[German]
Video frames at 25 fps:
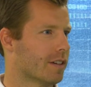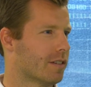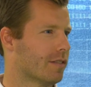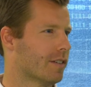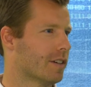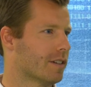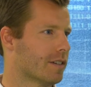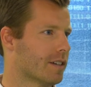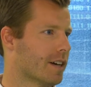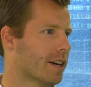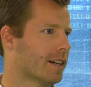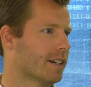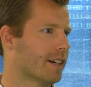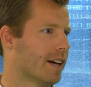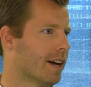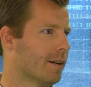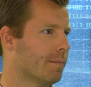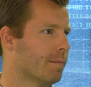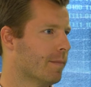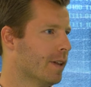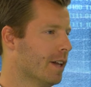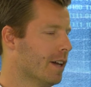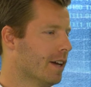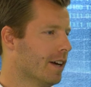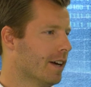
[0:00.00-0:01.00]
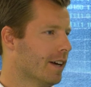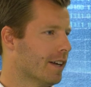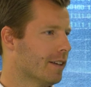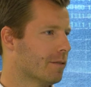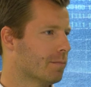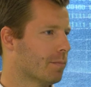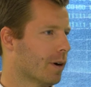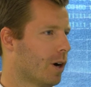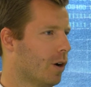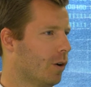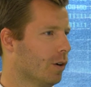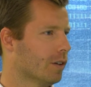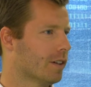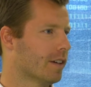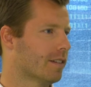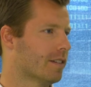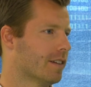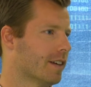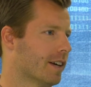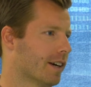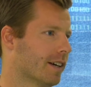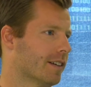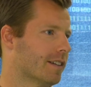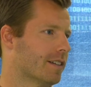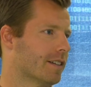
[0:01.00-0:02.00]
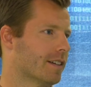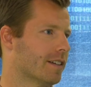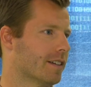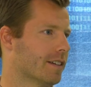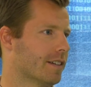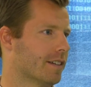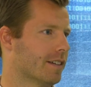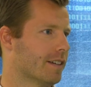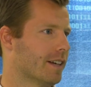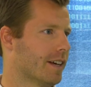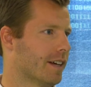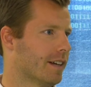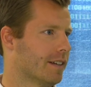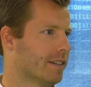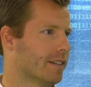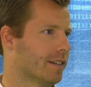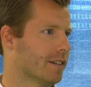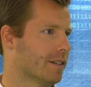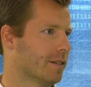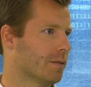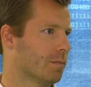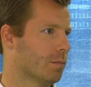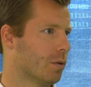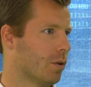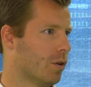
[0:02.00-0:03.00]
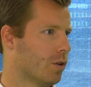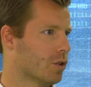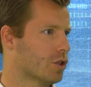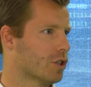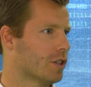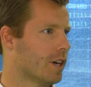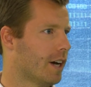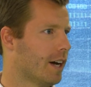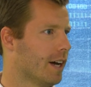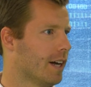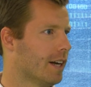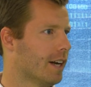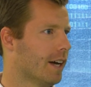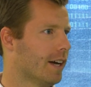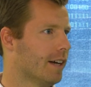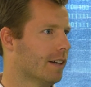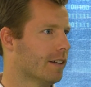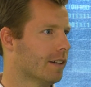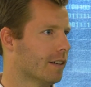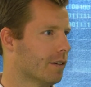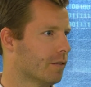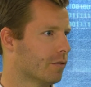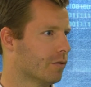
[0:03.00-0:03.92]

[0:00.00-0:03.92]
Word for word: dass wir gesagt haben, es braucht das jährliche, jährliche Branchenhighlight mhm.